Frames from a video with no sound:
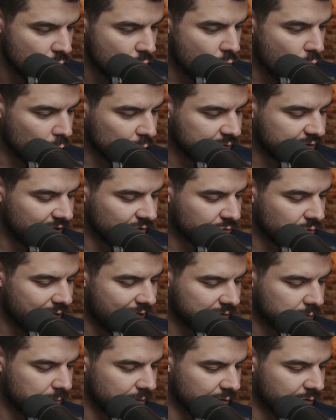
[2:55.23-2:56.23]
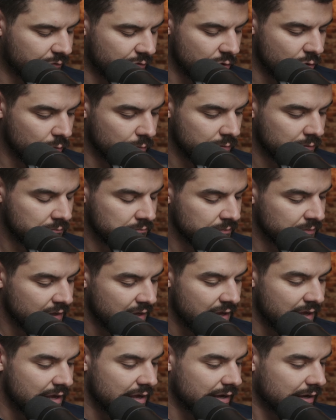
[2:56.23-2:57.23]
Concentrated perfume,
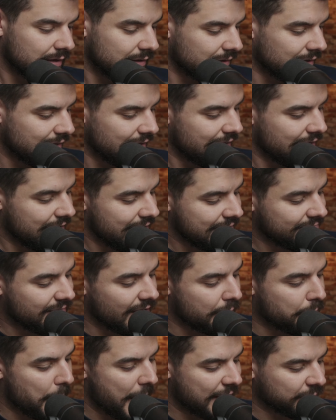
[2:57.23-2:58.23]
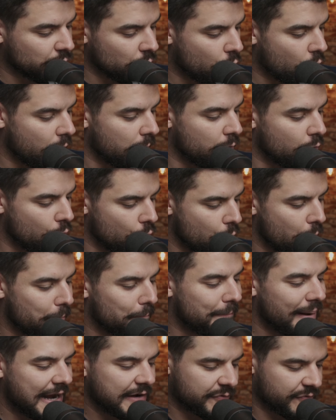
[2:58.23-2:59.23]
interpreto como um
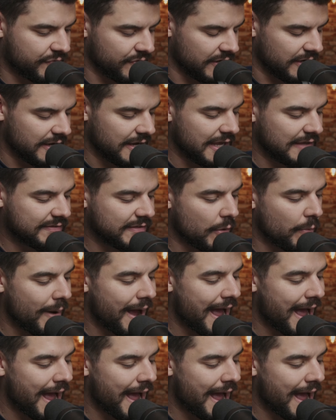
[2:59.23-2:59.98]
parfum, então